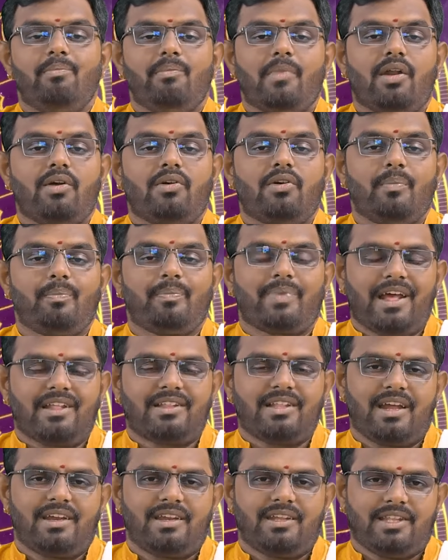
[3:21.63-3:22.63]
మరొక
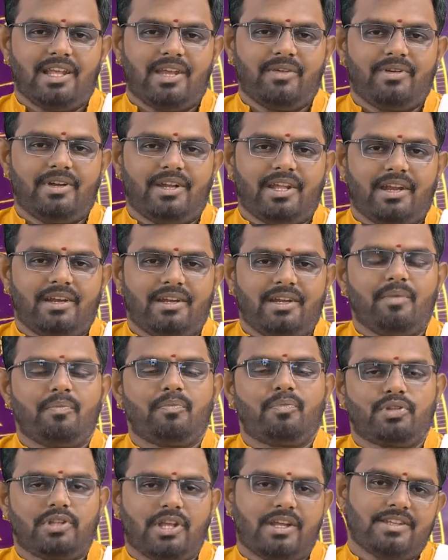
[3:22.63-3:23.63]
ప్రాధాన్యత ఏమిటి అంటే
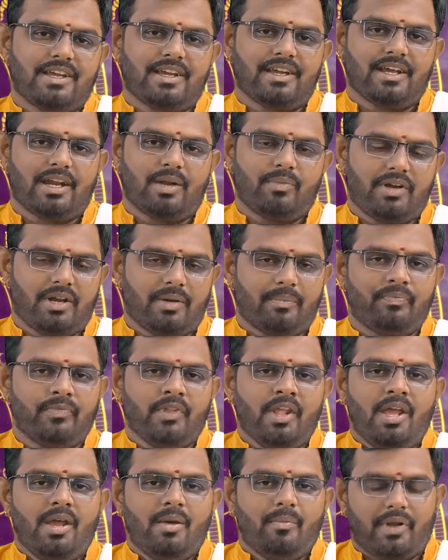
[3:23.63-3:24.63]
బుధ సంక్రమణం
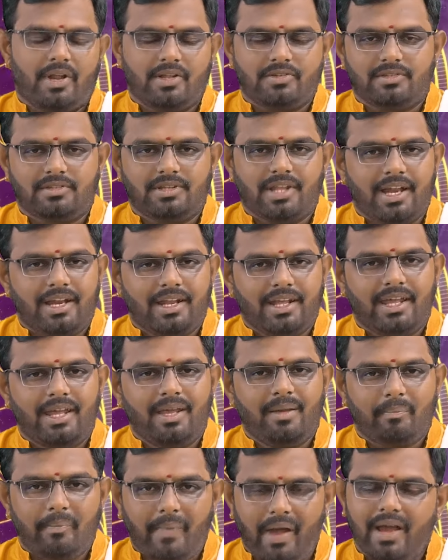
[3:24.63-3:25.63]

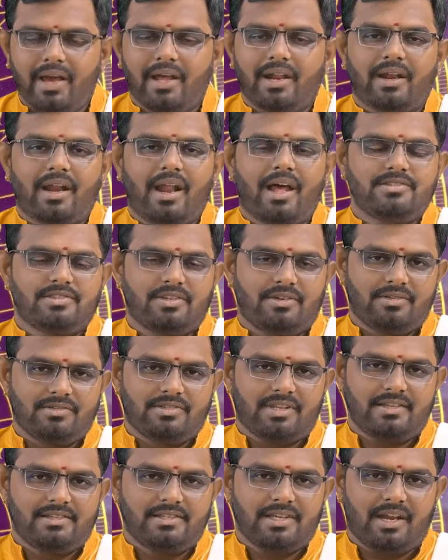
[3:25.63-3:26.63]
ప్రస్తుతానికి మకర రాశిలో
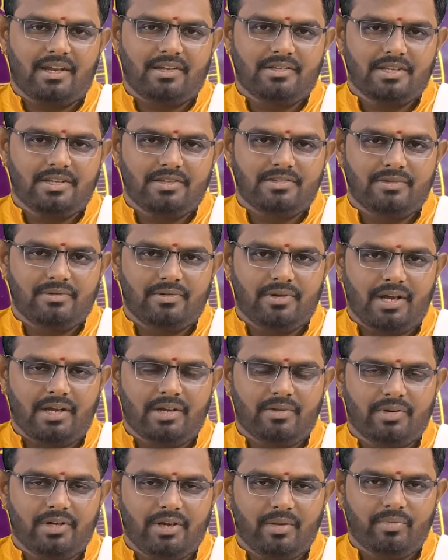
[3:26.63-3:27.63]
సంచారం చేస్తూ
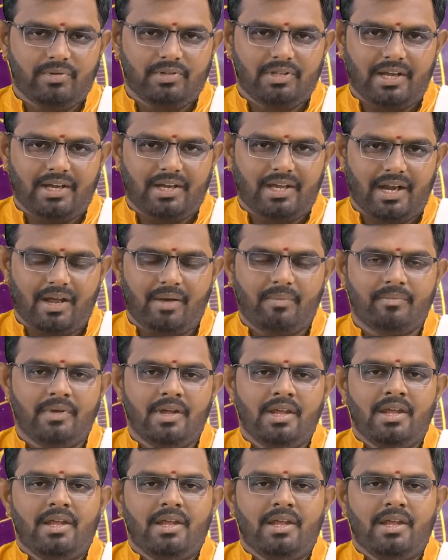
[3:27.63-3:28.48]
ఉన్నటువంటి బుధ గ్రహం